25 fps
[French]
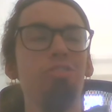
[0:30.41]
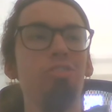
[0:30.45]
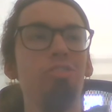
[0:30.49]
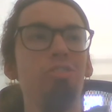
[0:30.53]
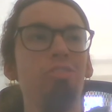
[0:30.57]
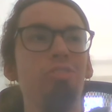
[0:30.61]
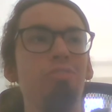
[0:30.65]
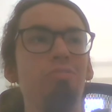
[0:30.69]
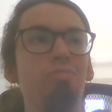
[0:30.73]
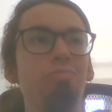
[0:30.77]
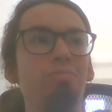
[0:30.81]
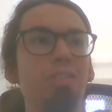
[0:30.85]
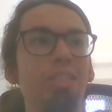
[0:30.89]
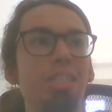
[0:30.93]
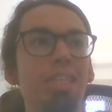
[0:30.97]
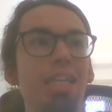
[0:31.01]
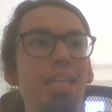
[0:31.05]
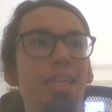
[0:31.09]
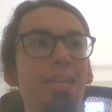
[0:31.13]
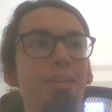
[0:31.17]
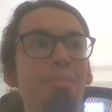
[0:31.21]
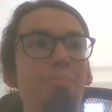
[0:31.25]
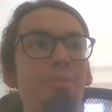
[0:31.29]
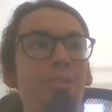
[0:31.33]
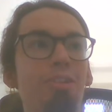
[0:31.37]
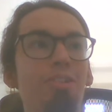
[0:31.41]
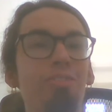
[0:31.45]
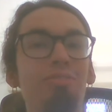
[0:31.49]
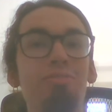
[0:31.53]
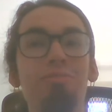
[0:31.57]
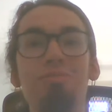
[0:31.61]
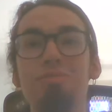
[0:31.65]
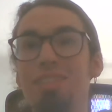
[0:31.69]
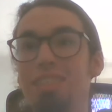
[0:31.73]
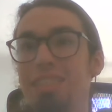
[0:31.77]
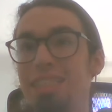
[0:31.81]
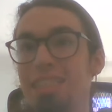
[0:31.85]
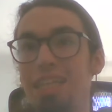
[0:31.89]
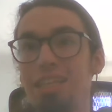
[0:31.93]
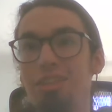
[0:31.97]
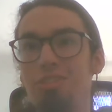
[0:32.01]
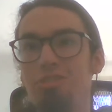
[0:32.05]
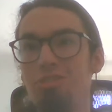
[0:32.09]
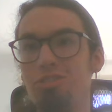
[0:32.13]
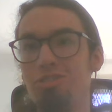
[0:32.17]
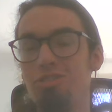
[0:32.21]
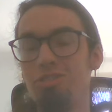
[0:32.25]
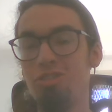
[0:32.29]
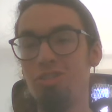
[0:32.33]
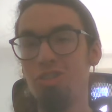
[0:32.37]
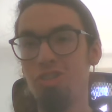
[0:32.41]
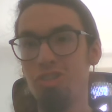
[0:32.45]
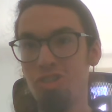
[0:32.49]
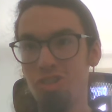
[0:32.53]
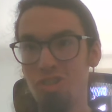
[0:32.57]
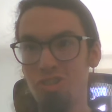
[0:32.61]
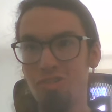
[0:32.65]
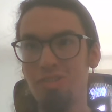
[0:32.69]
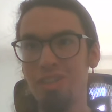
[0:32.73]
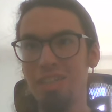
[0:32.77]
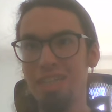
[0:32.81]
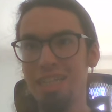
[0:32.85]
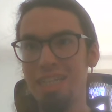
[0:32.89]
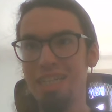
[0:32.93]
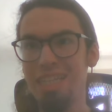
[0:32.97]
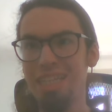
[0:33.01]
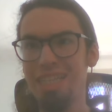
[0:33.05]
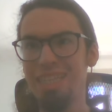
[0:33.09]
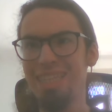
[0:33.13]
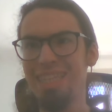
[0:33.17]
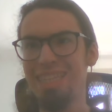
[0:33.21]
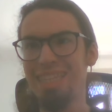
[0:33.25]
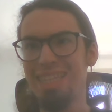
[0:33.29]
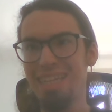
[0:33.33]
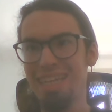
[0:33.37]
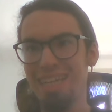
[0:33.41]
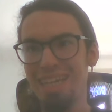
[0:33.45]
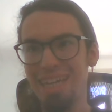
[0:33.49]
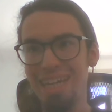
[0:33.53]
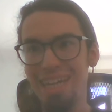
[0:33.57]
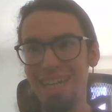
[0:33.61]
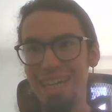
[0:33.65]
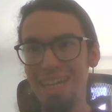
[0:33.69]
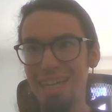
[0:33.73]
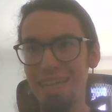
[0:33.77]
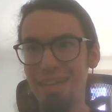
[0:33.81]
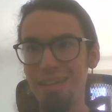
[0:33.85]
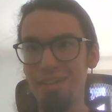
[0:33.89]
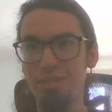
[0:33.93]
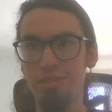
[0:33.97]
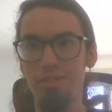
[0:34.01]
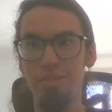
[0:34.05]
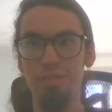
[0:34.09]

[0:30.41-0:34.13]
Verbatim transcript: que nous célébrons cette euh, journée très,